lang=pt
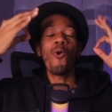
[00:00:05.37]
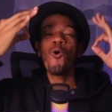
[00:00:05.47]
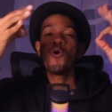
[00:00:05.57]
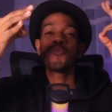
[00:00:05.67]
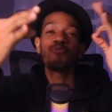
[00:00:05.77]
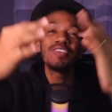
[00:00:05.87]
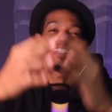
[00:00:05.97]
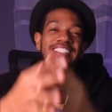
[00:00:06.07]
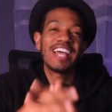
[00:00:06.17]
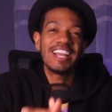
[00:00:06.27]

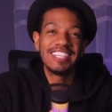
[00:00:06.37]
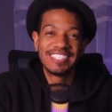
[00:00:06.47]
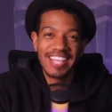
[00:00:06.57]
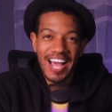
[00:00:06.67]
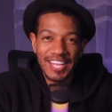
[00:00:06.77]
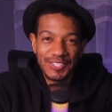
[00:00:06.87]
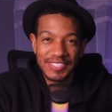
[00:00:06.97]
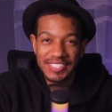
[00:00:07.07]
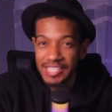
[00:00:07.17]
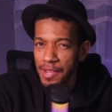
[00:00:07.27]

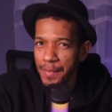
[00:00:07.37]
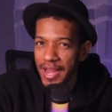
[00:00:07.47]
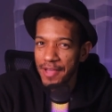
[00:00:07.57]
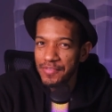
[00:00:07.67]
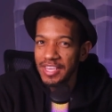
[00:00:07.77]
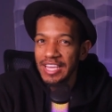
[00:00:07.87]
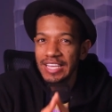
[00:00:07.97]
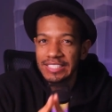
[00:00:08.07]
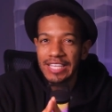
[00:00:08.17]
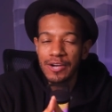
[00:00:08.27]
oficializados e em breve
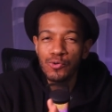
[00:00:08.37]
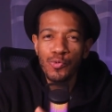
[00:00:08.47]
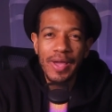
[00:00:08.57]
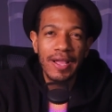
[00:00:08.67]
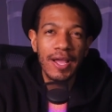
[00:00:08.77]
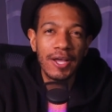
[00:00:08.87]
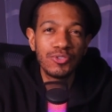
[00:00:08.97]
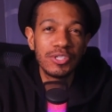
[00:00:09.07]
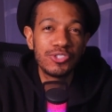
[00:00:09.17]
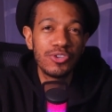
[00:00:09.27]
estarão no
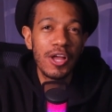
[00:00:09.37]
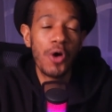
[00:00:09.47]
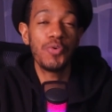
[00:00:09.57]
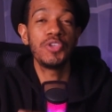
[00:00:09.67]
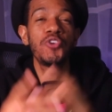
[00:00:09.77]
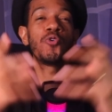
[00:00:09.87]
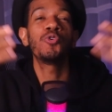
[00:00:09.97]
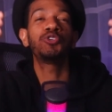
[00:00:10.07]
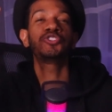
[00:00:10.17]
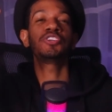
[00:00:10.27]
mercado nacional e
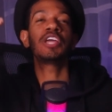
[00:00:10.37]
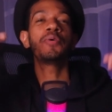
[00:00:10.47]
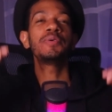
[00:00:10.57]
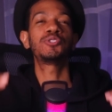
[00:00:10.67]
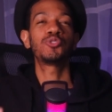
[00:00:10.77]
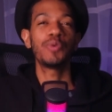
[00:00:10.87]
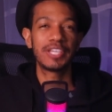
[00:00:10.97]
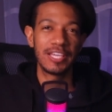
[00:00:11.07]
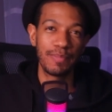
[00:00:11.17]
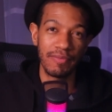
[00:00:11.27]
hoje eu estou
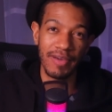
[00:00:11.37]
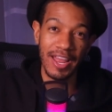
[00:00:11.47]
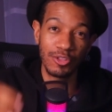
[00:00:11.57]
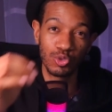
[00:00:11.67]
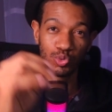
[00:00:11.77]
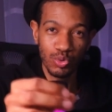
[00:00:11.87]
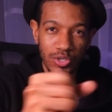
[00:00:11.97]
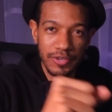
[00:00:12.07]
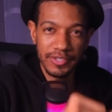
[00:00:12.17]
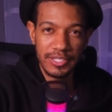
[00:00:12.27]
aqui para falar
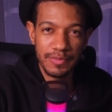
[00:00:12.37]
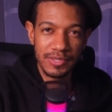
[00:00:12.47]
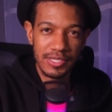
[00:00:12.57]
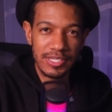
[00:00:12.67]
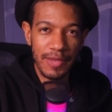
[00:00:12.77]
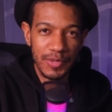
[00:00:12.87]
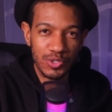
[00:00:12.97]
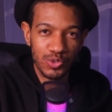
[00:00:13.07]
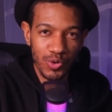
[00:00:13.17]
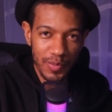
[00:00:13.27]
tudo que você precisa saber
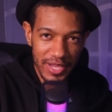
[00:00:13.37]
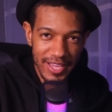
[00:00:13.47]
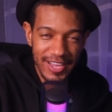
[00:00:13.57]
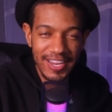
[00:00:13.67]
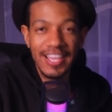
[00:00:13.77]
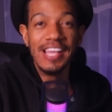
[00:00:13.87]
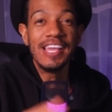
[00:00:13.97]
sobre ele